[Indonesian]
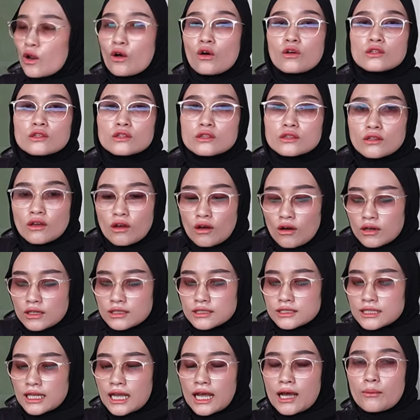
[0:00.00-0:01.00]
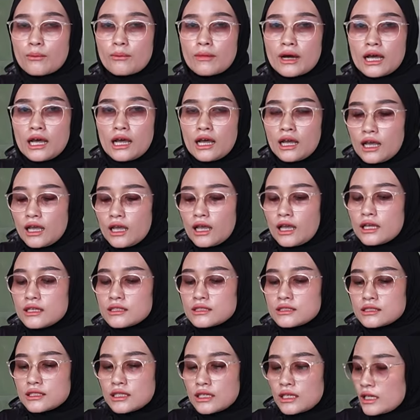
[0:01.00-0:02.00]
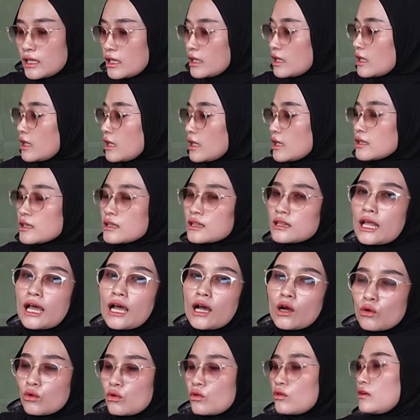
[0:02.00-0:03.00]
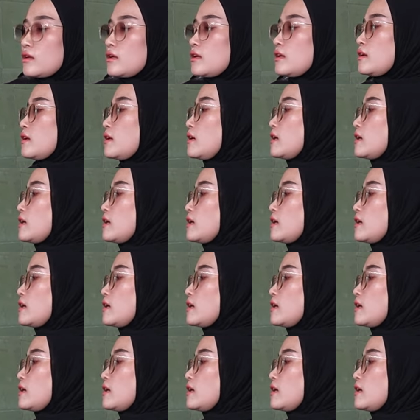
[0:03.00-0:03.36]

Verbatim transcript: lontong sama si tahu.